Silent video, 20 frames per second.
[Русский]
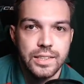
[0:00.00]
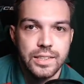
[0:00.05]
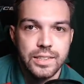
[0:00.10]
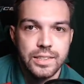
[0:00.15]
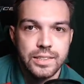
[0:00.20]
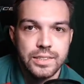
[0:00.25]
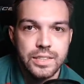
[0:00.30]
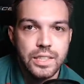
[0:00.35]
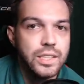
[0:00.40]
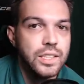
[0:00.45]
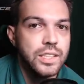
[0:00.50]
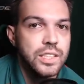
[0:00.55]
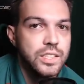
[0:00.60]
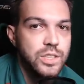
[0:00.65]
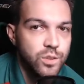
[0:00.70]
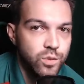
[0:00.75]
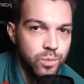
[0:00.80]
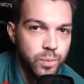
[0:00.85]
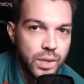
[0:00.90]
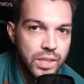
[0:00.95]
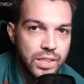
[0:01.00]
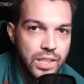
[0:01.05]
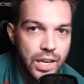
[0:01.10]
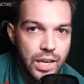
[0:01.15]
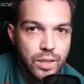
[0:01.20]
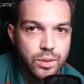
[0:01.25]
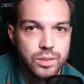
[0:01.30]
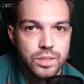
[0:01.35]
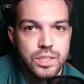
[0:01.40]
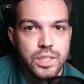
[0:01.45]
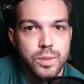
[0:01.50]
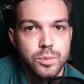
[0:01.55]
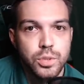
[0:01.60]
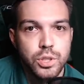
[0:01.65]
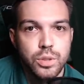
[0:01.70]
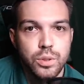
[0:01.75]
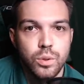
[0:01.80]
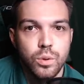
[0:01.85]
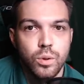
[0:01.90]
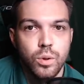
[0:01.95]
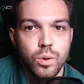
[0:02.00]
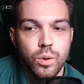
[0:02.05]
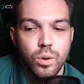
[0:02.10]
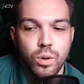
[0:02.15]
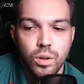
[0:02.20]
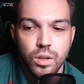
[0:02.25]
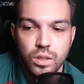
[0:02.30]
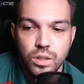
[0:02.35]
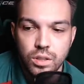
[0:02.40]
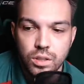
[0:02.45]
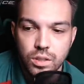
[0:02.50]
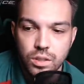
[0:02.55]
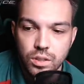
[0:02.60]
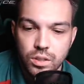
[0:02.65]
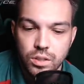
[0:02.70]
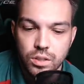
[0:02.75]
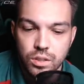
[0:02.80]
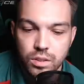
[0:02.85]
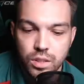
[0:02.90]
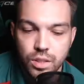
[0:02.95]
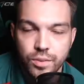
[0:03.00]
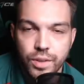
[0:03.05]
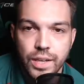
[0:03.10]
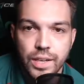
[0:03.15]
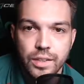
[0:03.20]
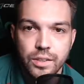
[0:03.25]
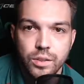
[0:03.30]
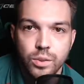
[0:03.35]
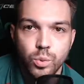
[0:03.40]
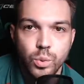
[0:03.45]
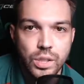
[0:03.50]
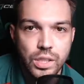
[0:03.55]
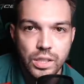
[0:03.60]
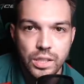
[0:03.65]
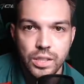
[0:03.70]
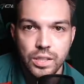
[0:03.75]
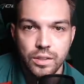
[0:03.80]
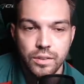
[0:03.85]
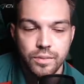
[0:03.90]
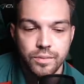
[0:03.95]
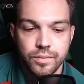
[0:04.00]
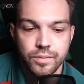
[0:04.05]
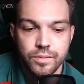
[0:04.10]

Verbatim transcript: сильно не совпадают с тем, что э, говорят другие